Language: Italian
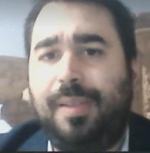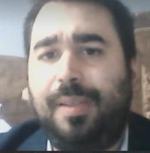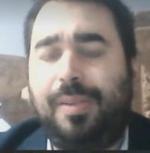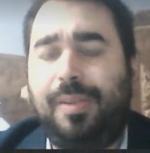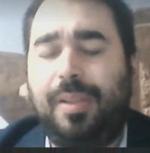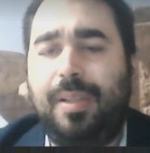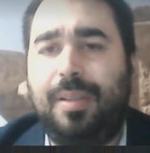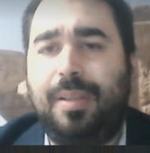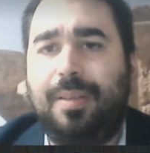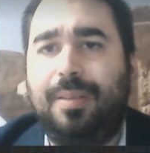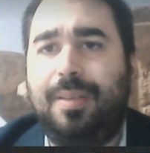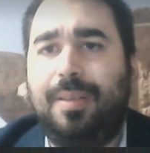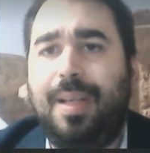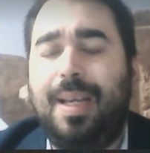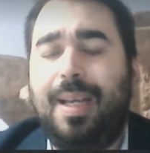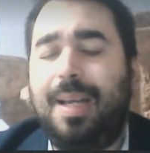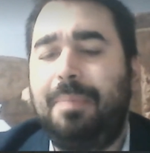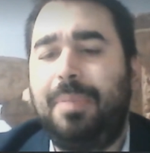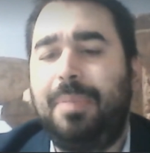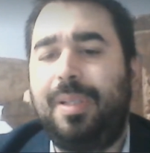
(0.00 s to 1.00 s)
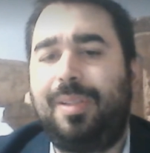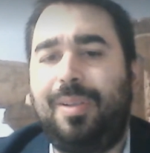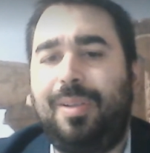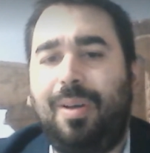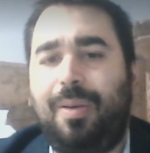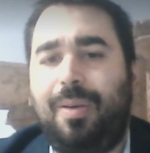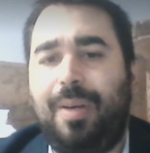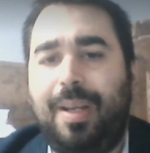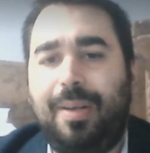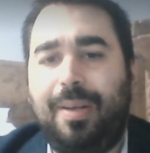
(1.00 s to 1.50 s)
Eh sì, eh,
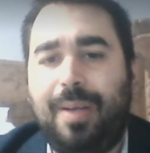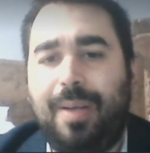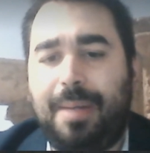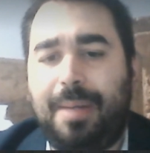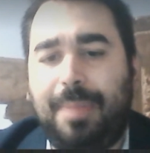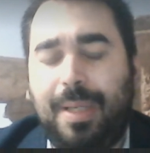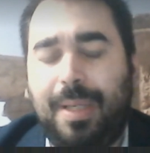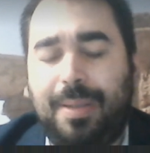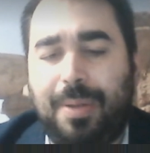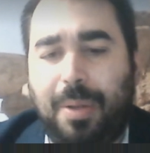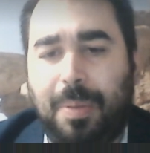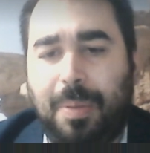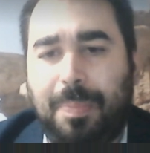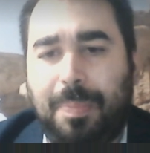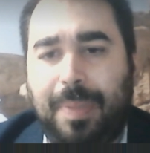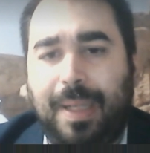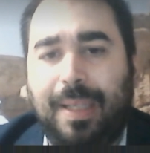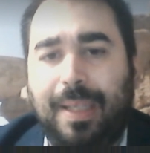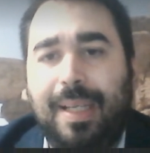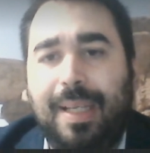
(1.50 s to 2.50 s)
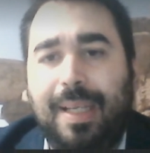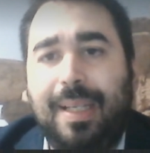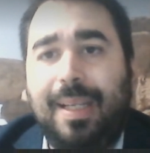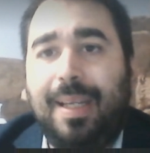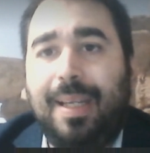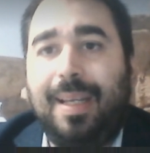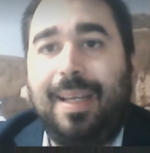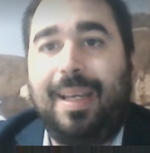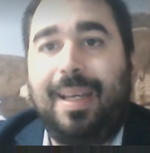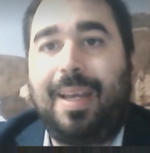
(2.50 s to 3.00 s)
l'ambizione non era mai troppa
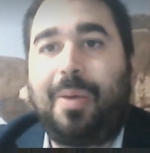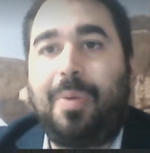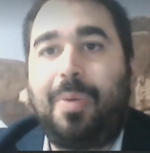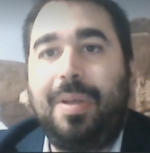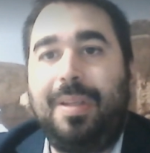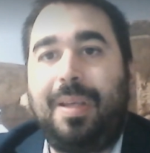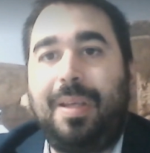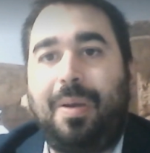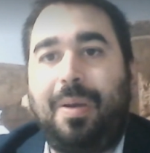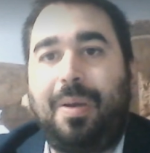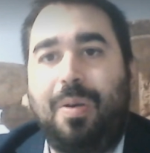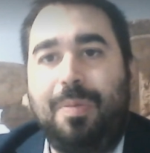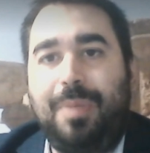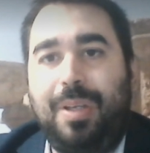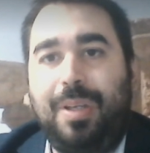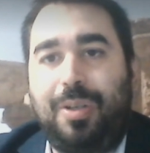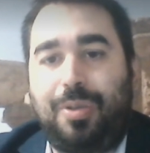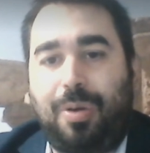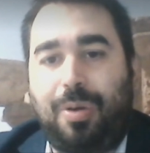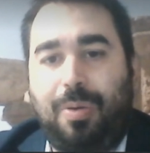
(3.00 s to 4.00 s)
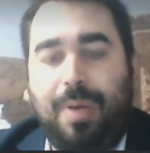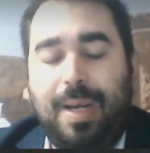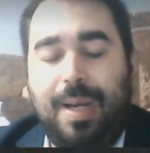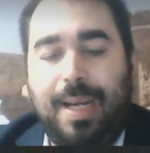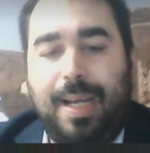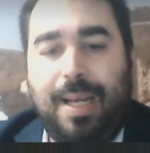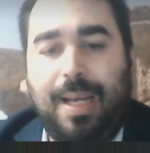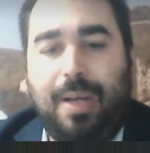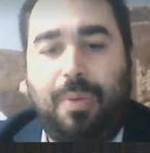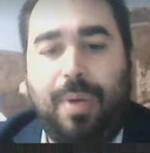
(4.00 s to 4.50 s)
e quindi incomincio
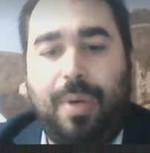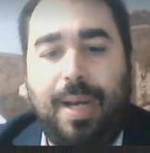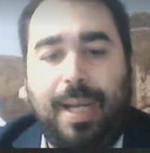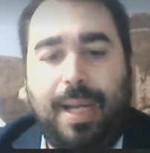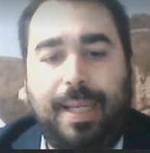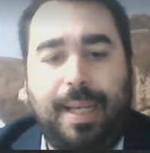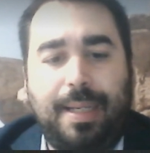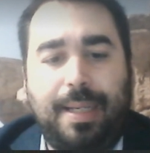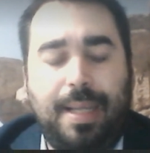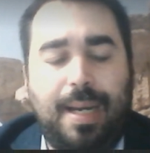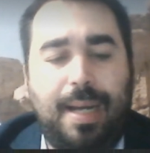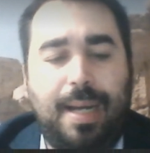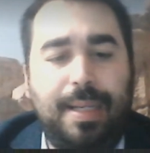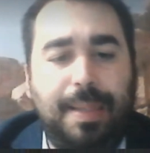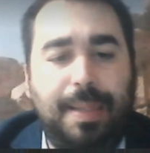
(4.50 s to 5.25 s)
quella, quella carriera